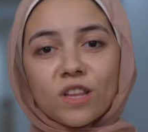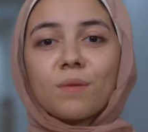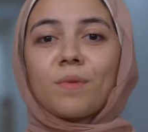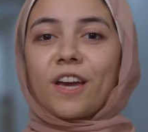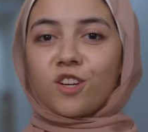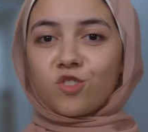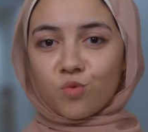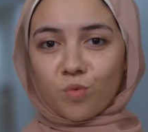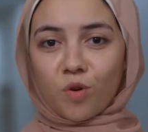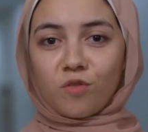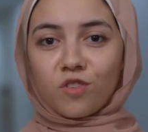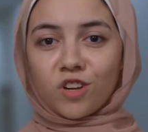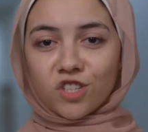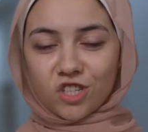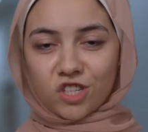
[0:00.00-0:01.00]
وانا معايا جوب
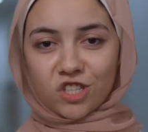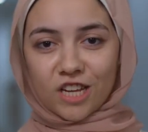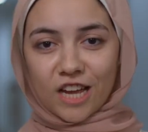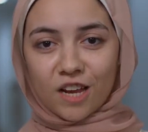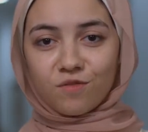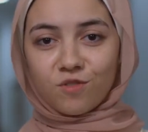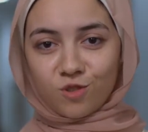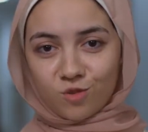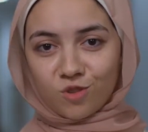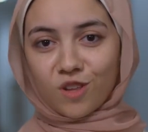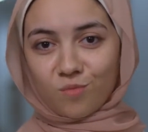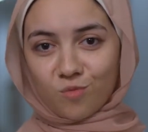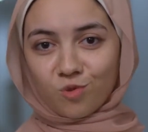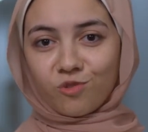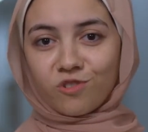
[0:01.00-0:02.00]
اوفر عشان اشتغل اشتغل في
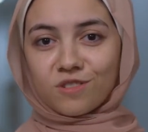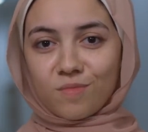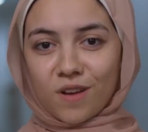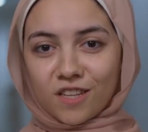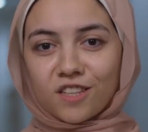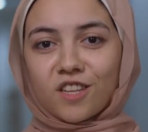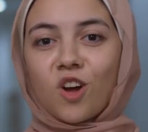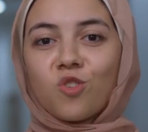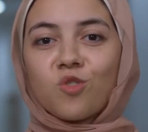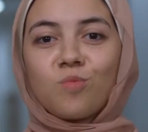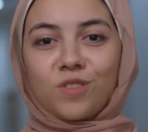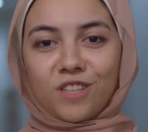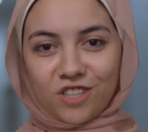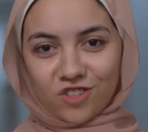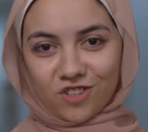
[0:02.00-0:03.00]
تويوتا موتورز بعد التخرج من